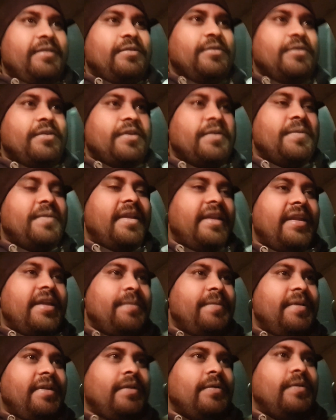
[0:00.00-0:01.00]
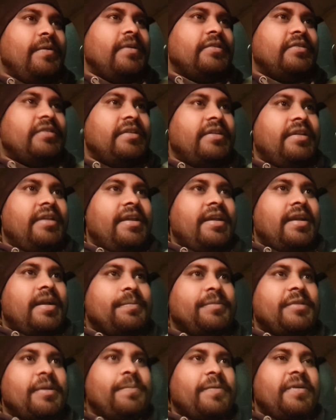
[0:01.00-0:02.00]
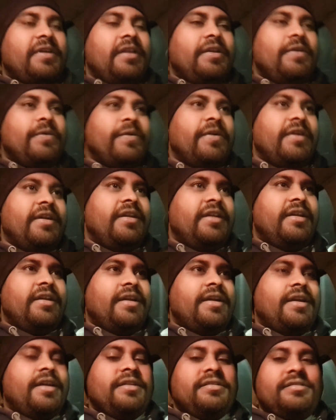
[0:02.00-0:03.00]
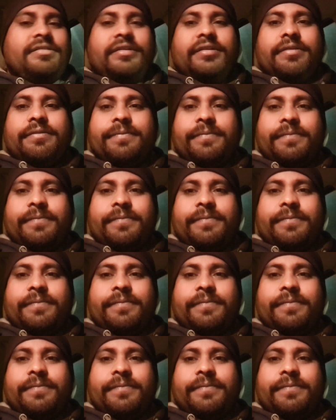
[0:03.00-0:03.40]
छोटी वाली अभी हो एक हफ्ता पहले हो गई है यहाँ से